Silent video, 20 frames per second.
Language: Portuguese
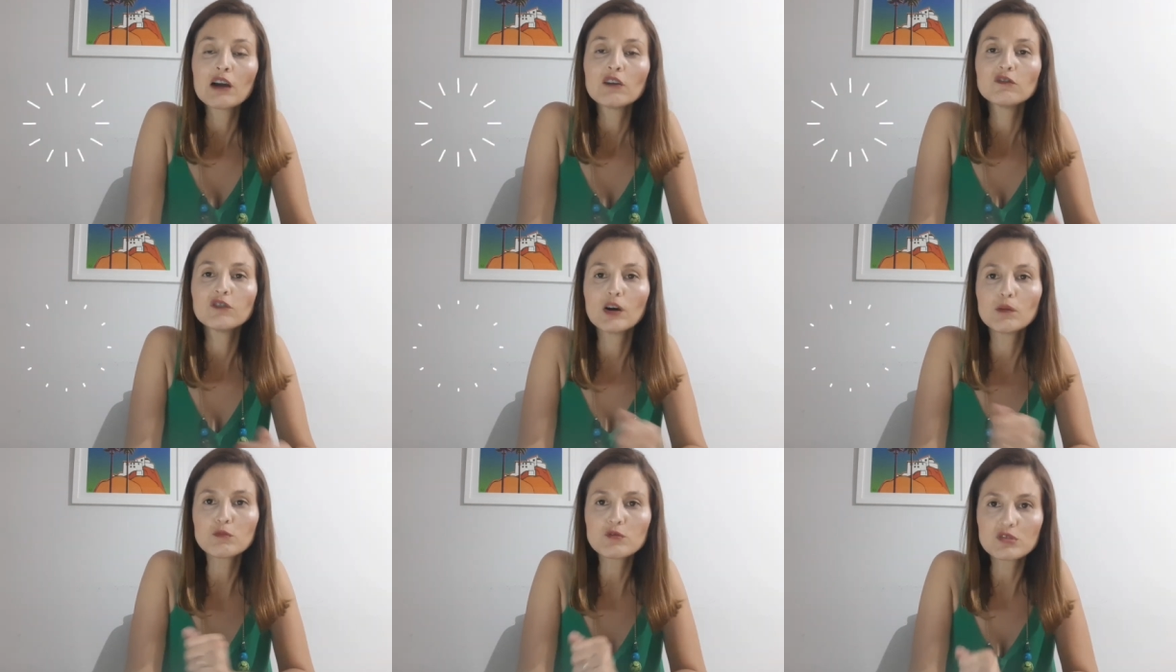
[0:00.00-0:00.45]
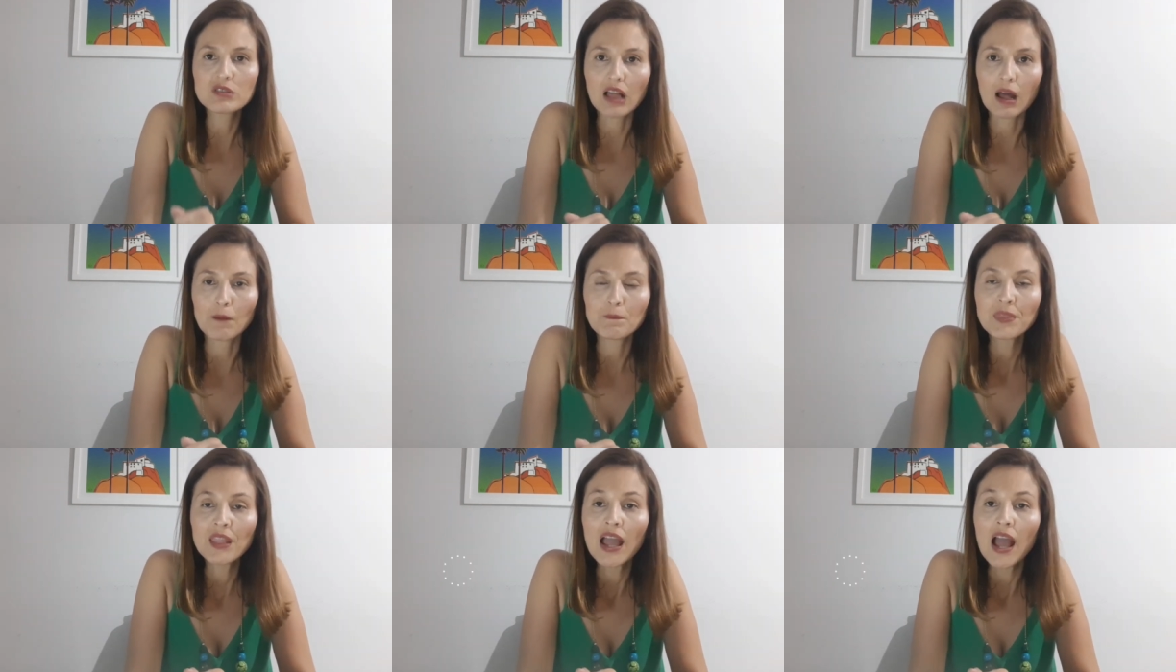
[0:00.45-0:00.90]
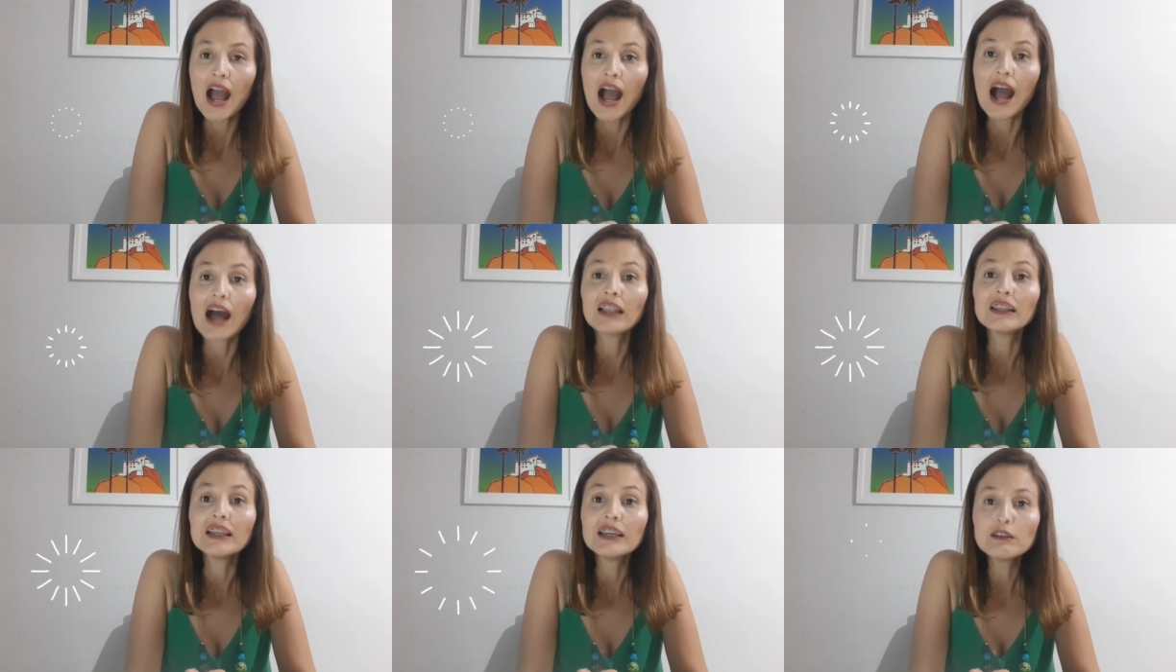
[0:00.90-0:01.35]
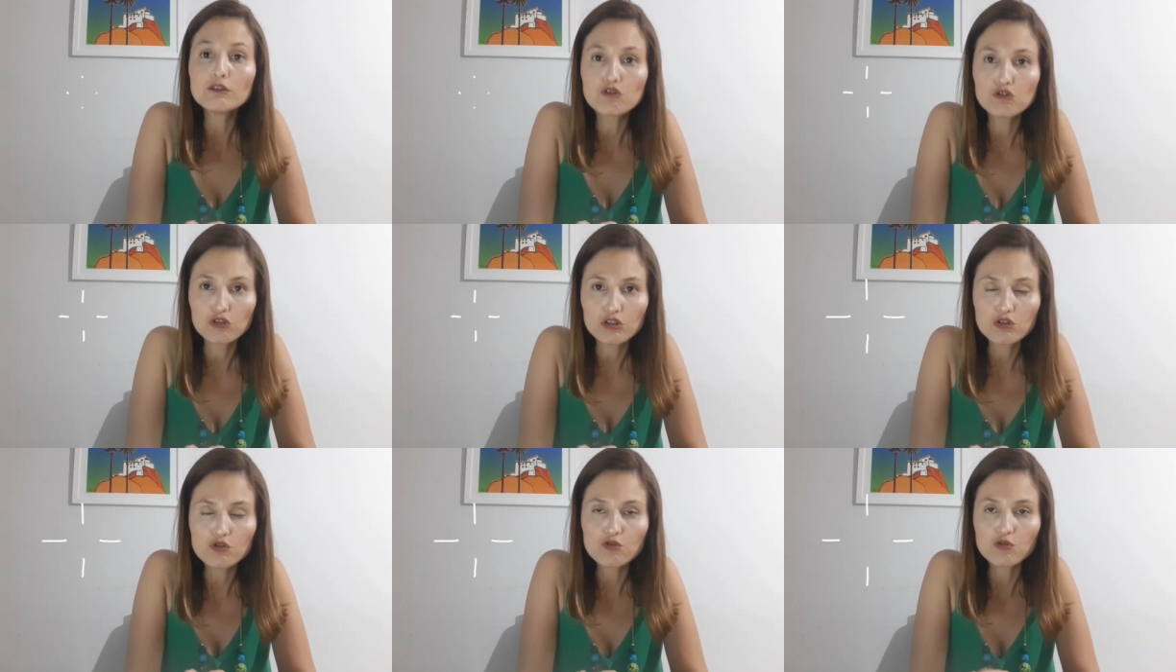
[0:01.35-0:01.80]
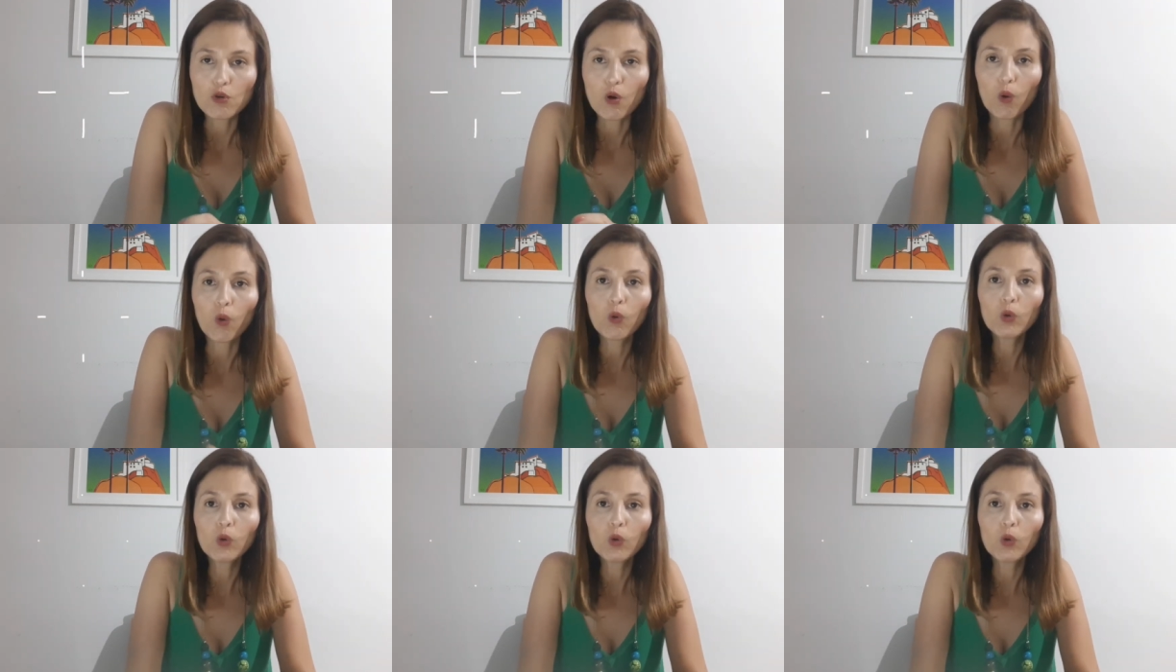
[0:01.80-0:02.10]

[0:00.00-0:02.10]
Vamos lá. Além disso,